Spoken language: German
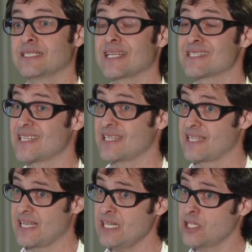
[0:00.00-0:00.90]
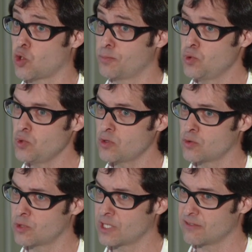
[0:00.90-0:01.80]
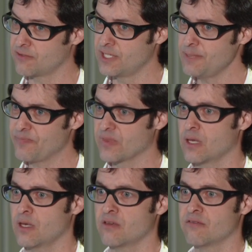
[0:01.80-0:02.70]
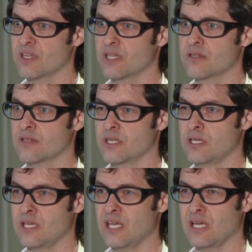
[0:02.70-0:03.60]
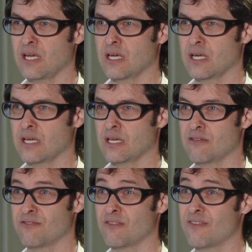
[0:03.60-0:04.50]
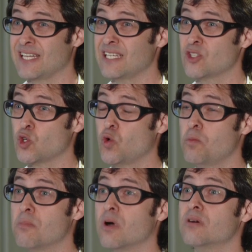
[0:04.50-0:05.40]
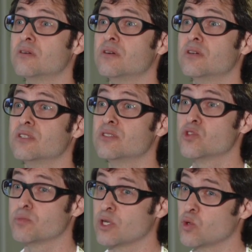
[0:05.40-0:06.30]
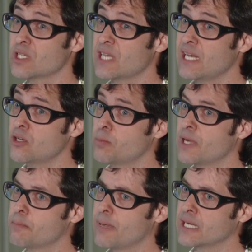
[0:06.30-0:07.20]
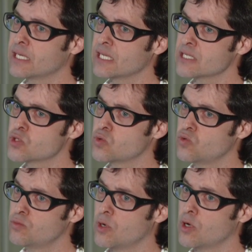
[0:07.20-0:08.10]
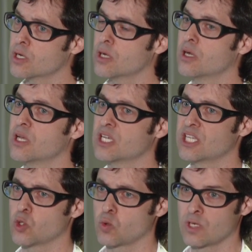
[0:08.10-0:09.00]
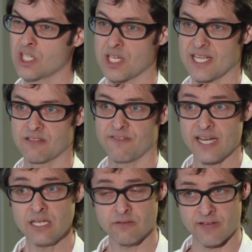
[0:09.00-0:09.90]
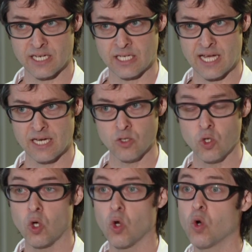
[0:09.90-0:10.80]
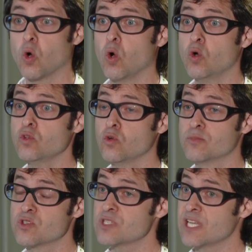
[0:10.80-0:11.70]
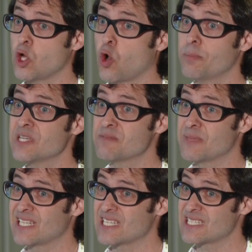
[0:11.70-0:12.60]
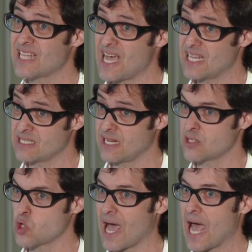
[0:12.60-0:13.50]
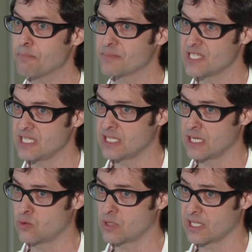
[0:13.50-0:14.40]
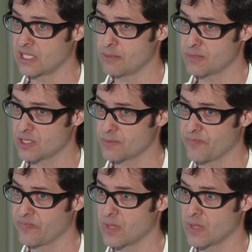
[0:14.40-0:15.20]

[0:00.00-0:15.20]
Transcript: Das CT, die Computertomographie, wird hingegen äh, verwendet, um zu beurteilen, ob ein Pankreastumor chirurgisch entfernt werden kann und um zu sehen, ob es Metastasen, also Absiedelungen gibt.